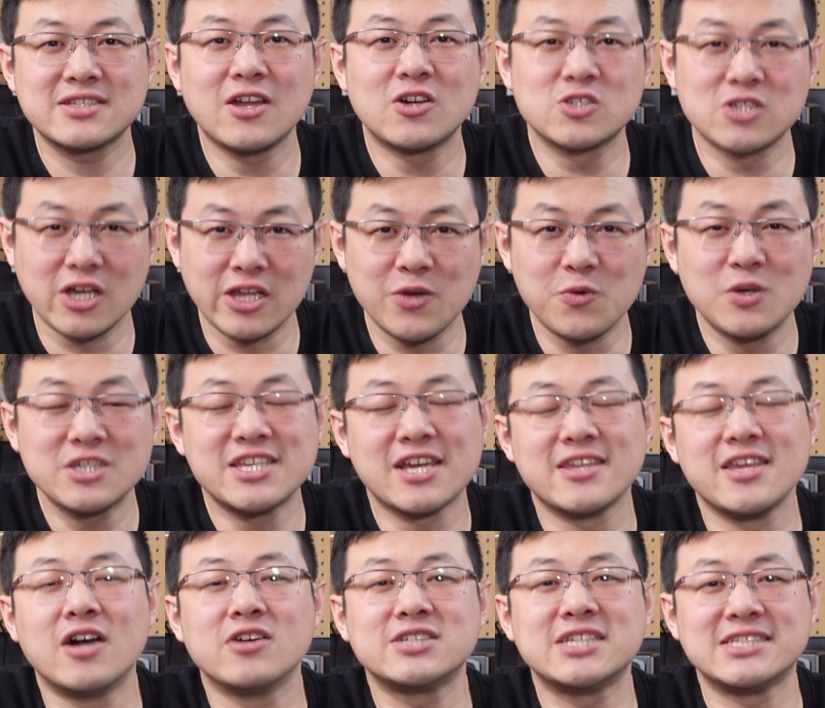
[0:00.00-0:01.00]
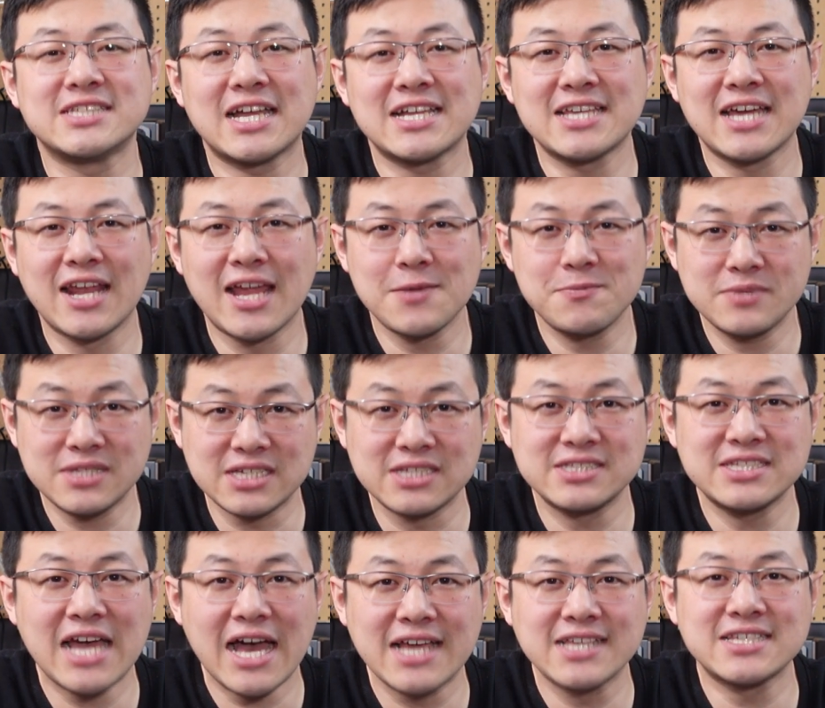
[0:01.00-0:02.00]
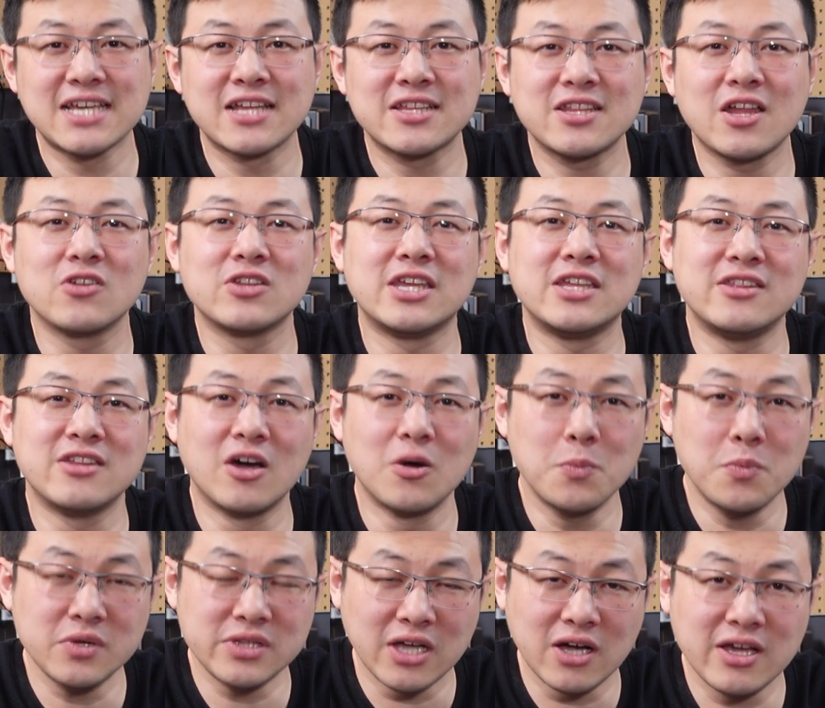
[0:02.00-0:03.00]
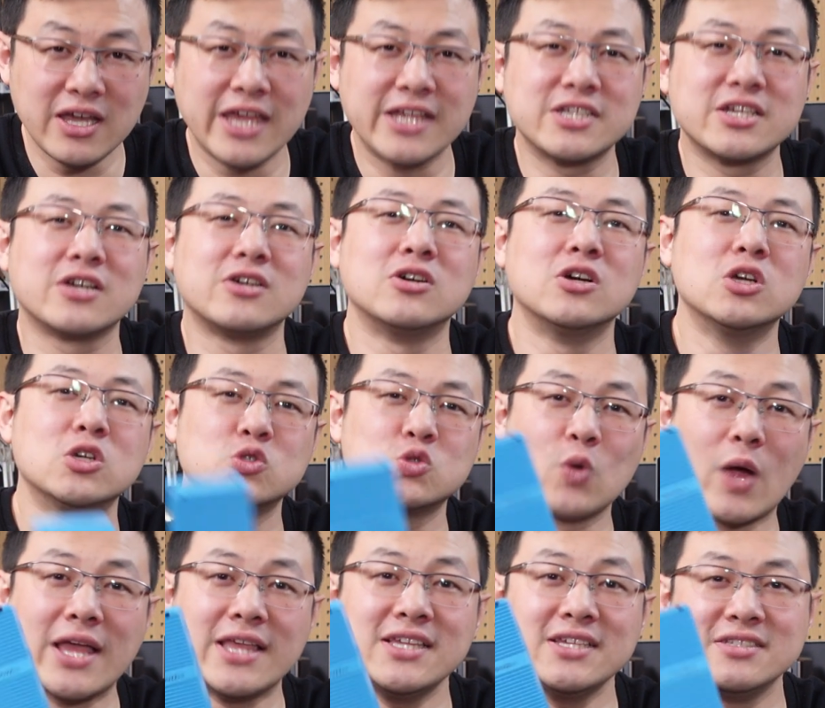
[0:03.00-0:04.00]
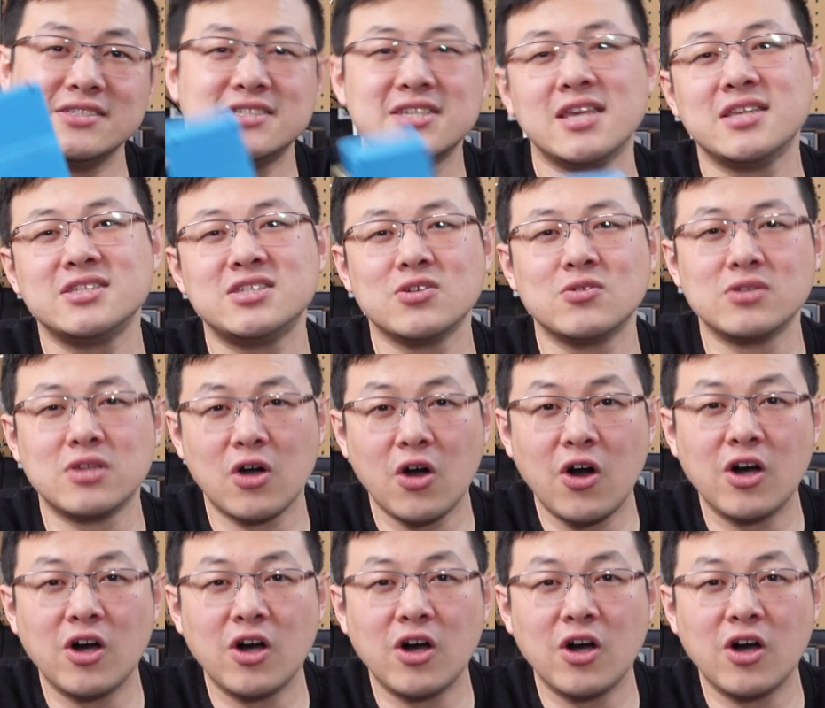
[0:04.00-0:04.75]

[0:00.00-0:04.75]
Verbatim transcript: 到这里，我想邀请大家来评价一下，到底能不能给这个软硬兼修的